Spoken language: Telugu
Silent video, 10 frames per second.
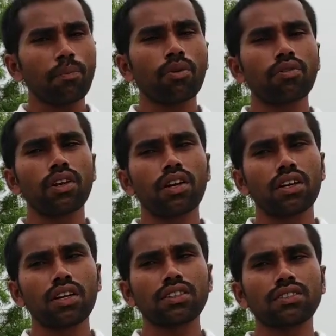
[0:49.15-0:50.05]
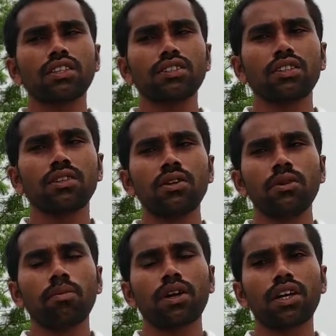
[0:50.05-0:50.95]
తప్పకుండా క్లిక్ చేసి
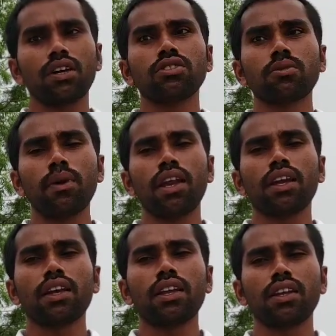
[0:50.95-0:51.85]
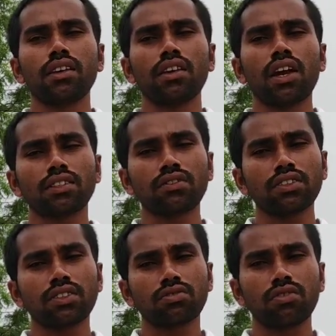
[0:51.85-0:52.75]
పక్కనే బెల్ బెల్లైకాన్ని
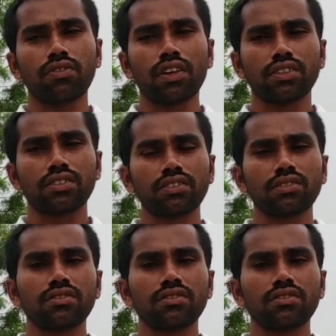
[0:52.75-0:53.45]
యాక్టివేట్ చేసుకోండి ఫ్రెండ్స్